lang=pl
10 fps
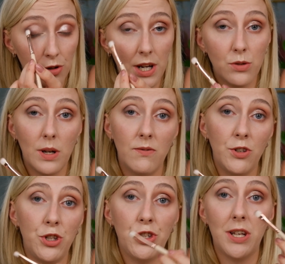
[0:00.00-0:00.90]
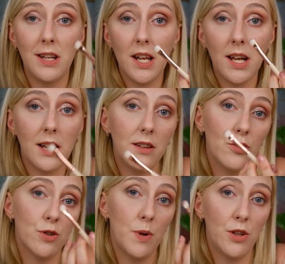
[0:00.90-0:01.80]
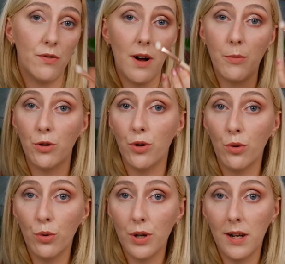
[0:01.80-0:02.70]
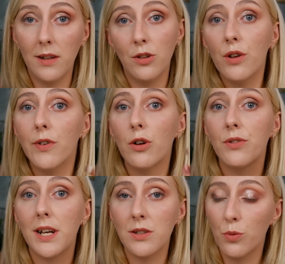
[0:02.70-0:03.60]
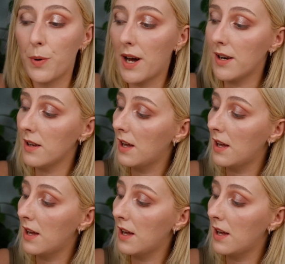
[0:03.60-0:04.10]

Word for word: Od razu jak widzicie delikatnie rozblendowałam go do góry, no i wygląda super.